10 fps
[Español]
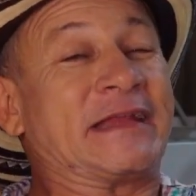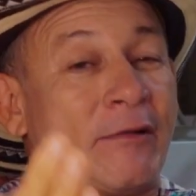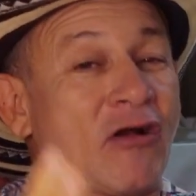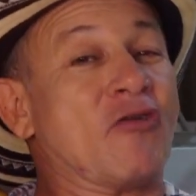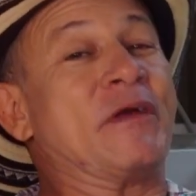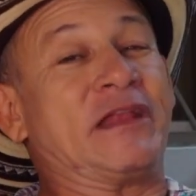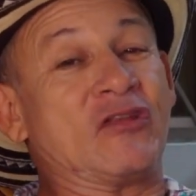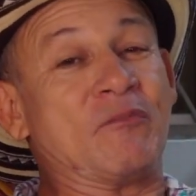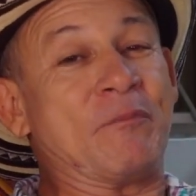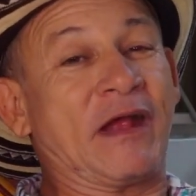estaba
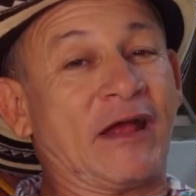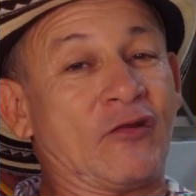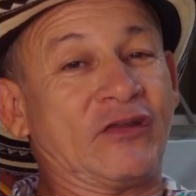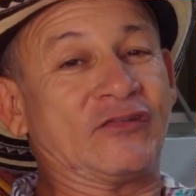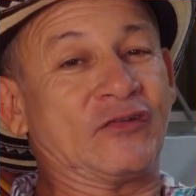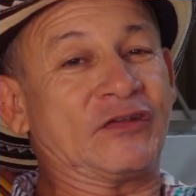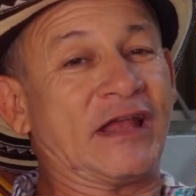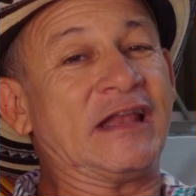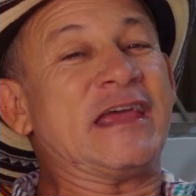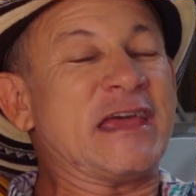cometiendo el pecado
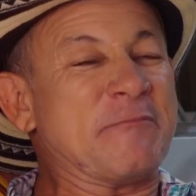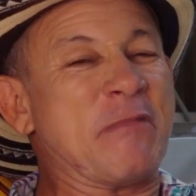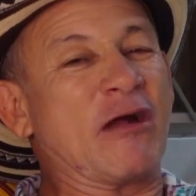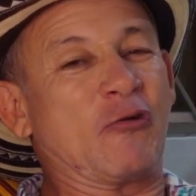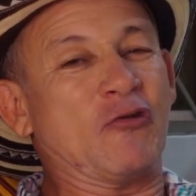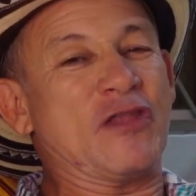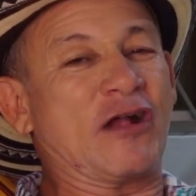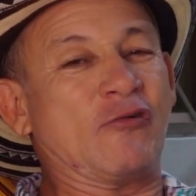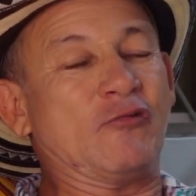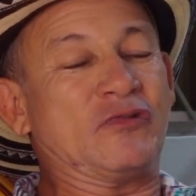horizontal en Bancosná
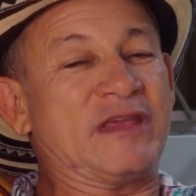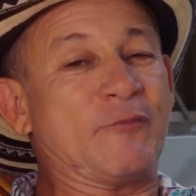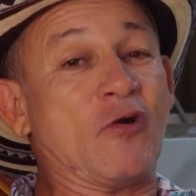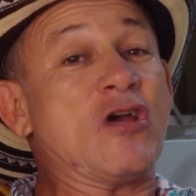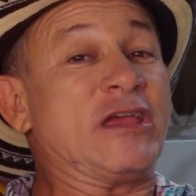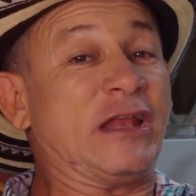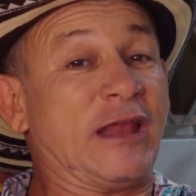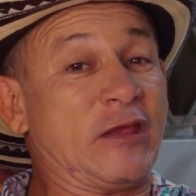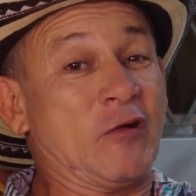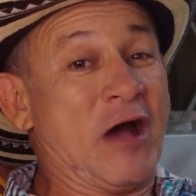con un tipo y
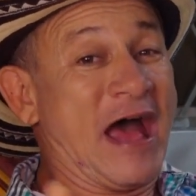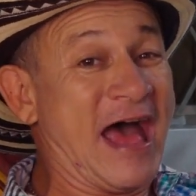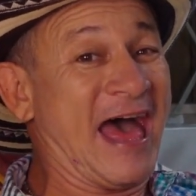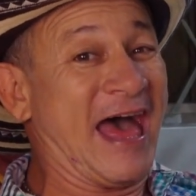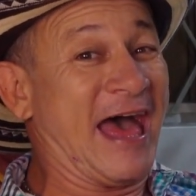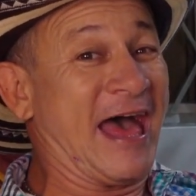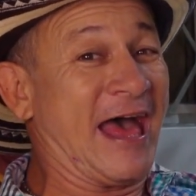le dijo, ajá,